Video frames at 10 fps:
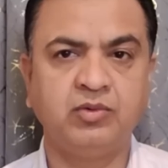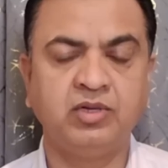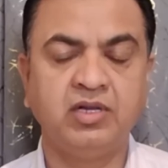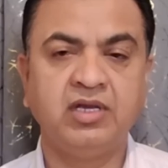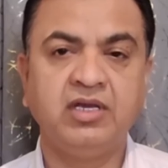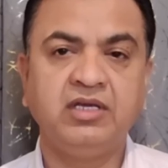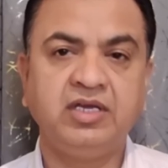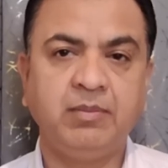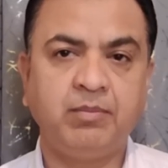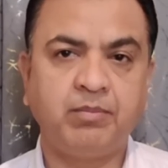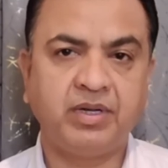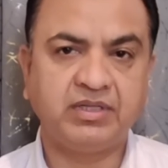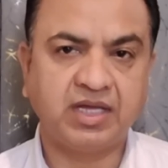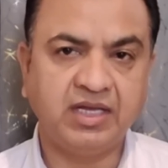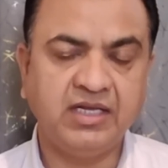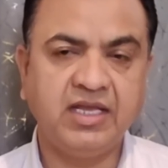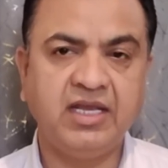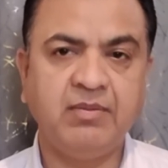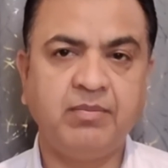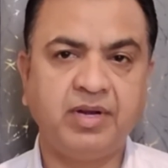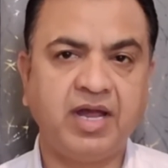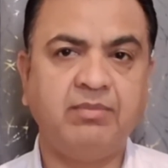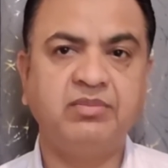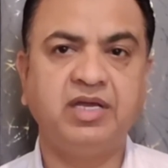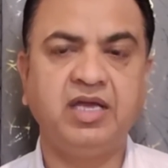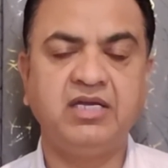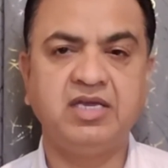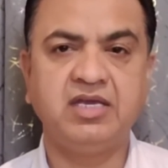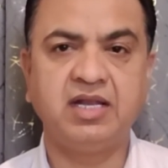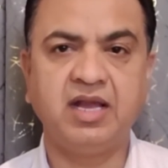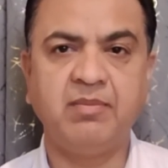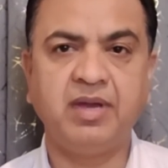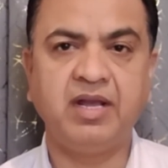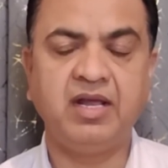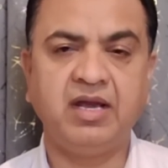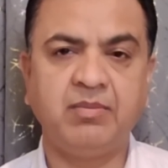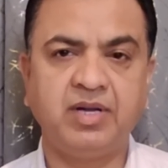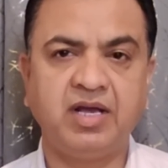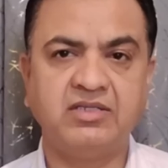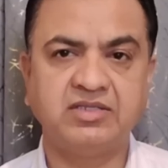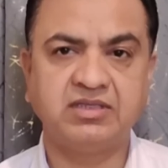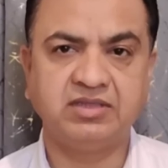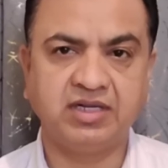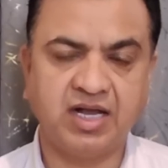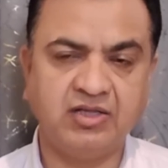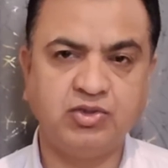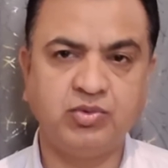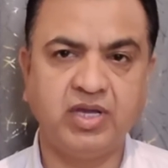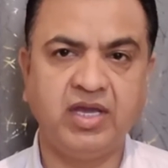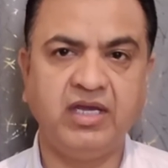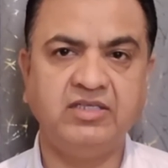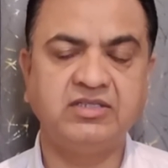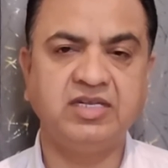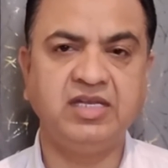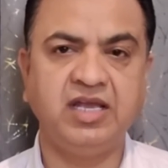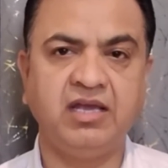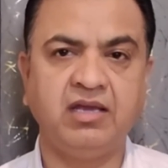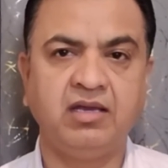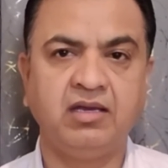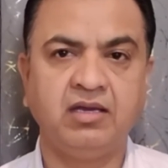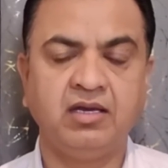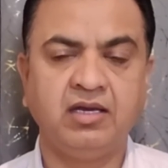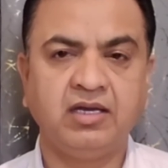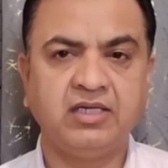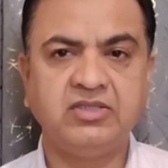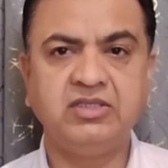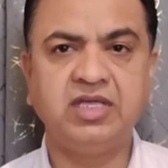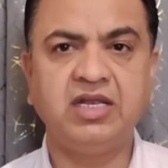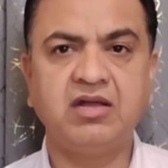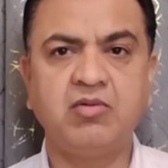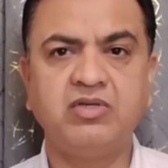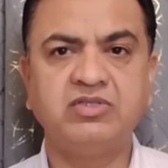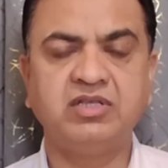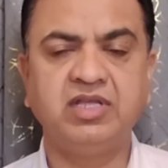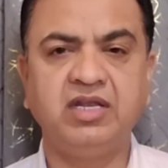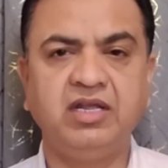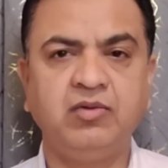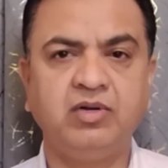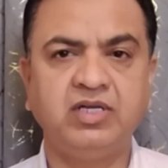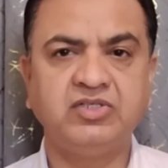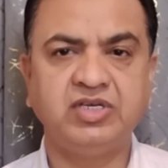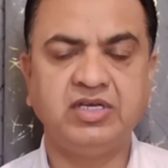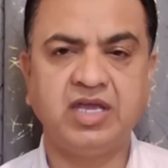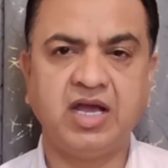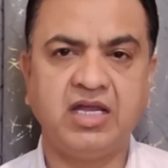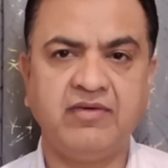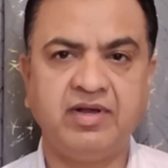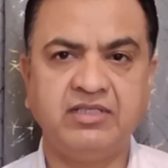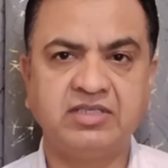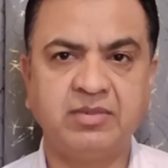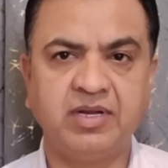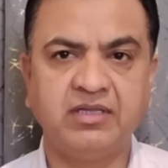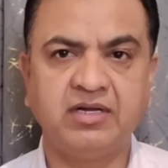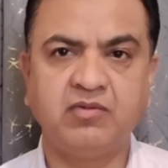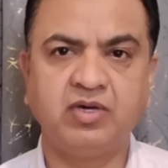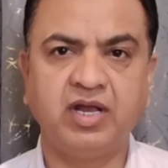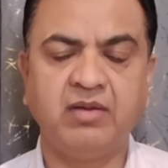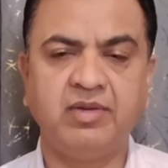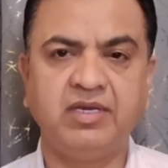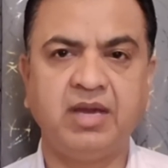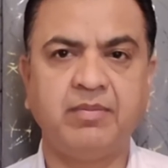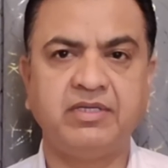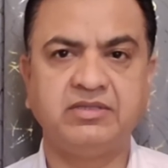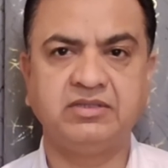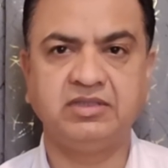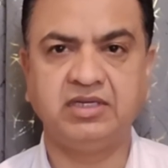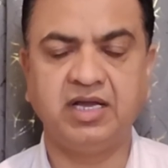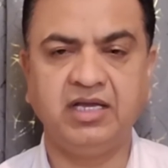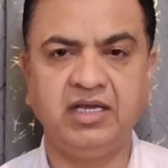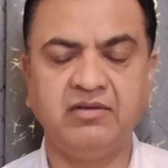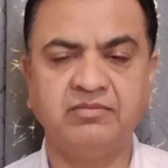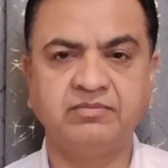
हूं ये बताने के लिए पर्याप्त है कि ग्रह पहले अपना असर दिखा चुके हैं इसीलिए किसी तरह का कोई संदेह नहीं होना चाहिए कि आने वाले समय के अंदर वो ग्रह हमें क्या परिस्थिति दिखाएंगे